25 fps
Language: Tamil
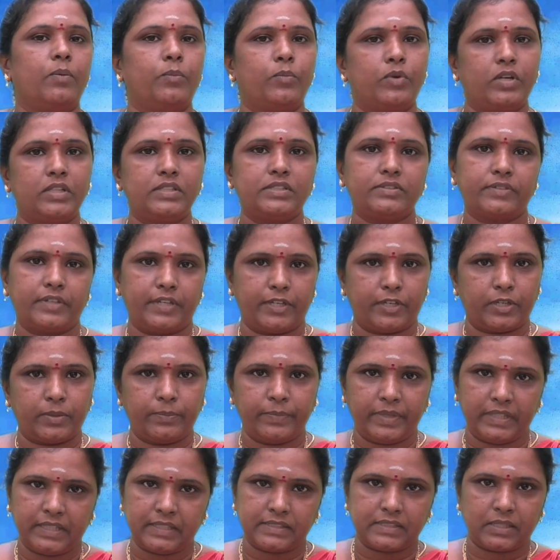முடிஞ்ச
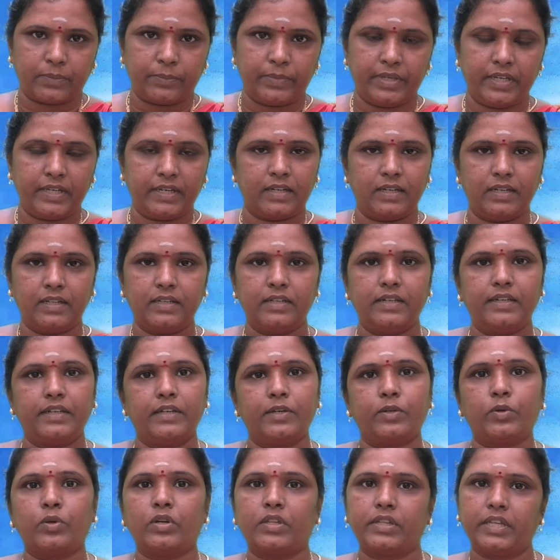வரைக்கும் இந்த சமயங்களில்
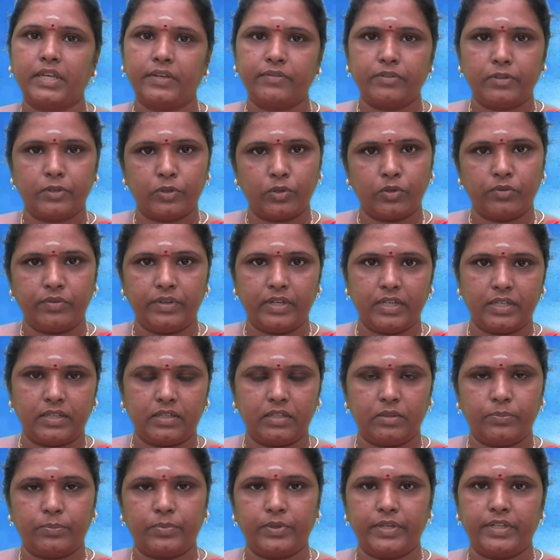நீங்கள் குலதெய்வ
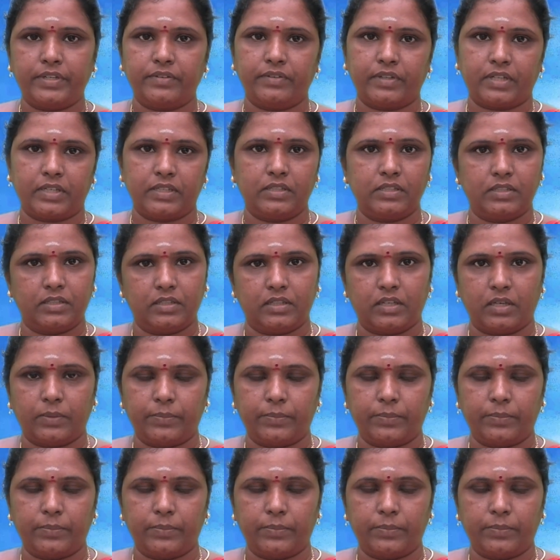கோவிலுக்கு போயிட்டு வர்றது